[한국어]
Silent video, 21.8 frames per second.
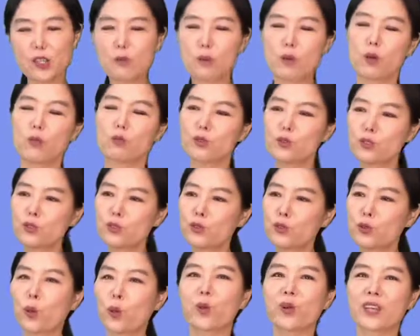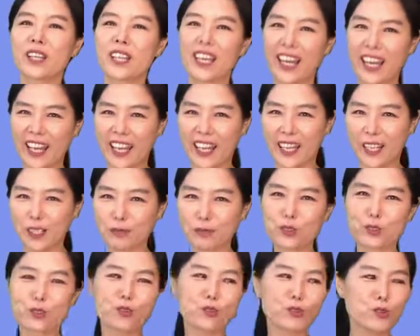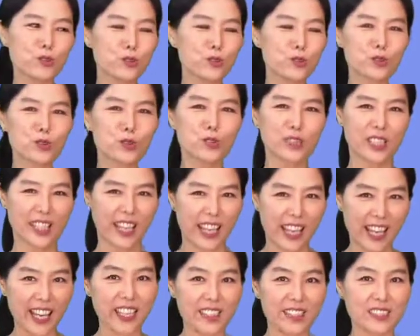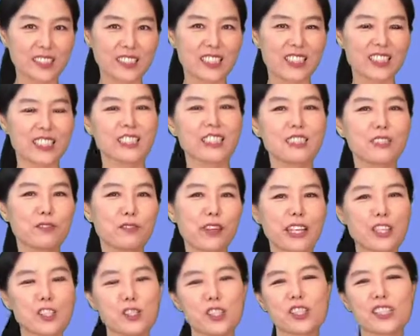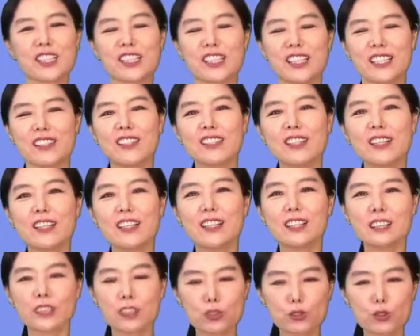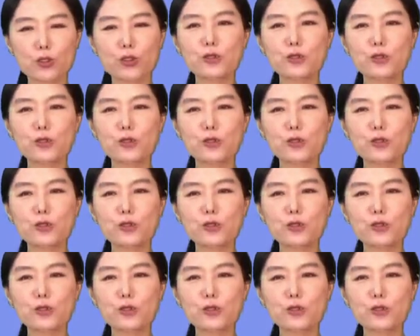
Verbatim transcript: 뭐 무슨 동계, 누구누구 개 이거 있잖아요. 그 팩션이에요. 그래서 two